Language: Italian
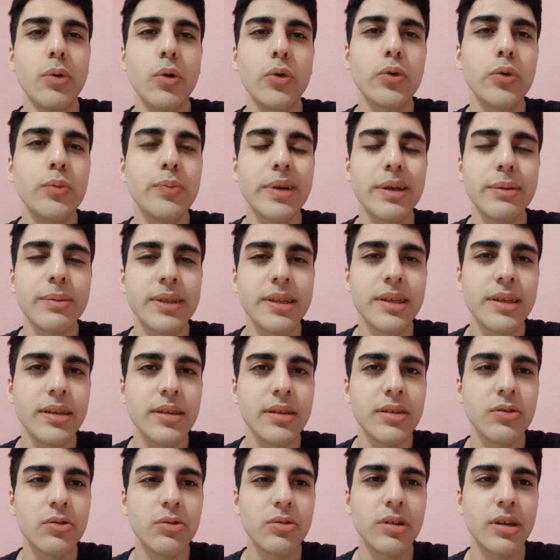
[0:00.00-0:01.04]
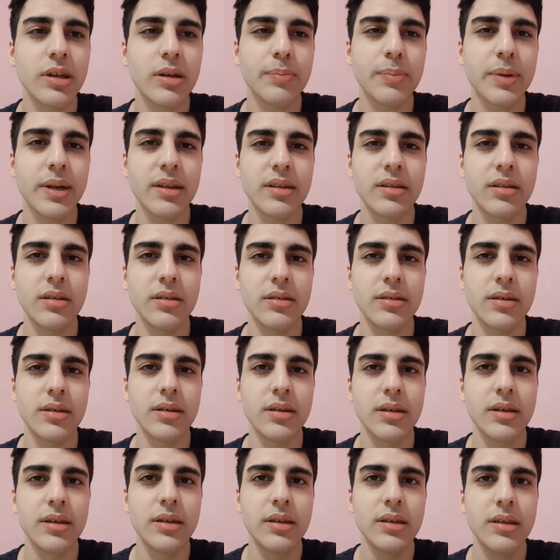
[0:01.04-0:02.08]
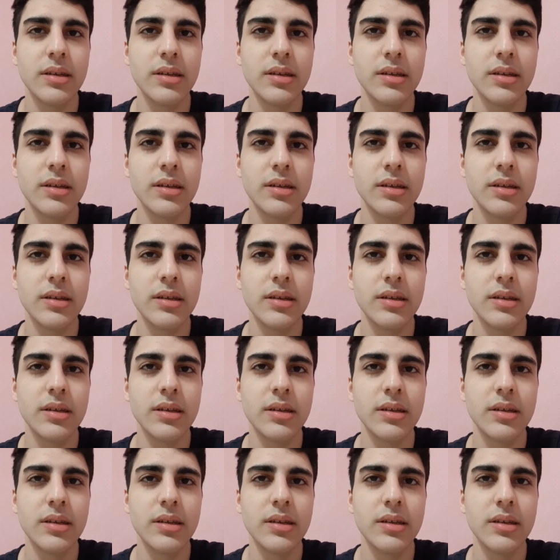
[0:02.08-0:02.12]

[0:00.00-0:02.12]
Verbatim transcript: poco prima dell'inizio della partita.